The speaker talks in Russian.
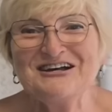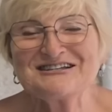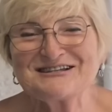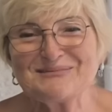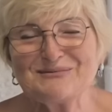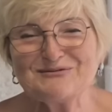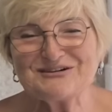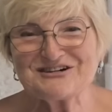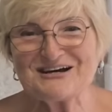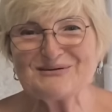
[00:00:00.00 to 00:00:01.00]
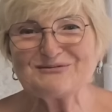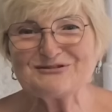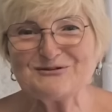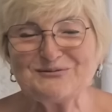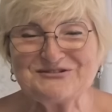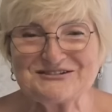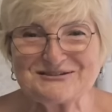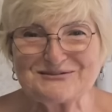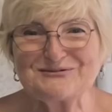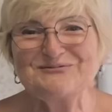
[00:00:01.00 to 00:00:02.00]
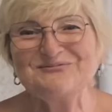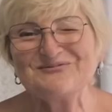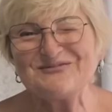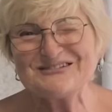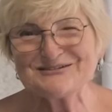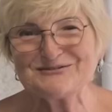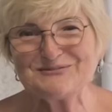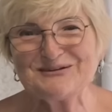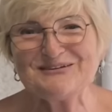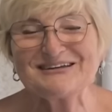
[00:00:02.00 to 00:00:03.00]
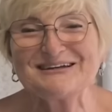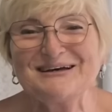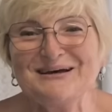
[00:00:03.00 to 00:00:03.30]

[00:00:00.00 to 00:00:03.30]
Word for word: самому уважаемому сообществу. Физкульт, привет.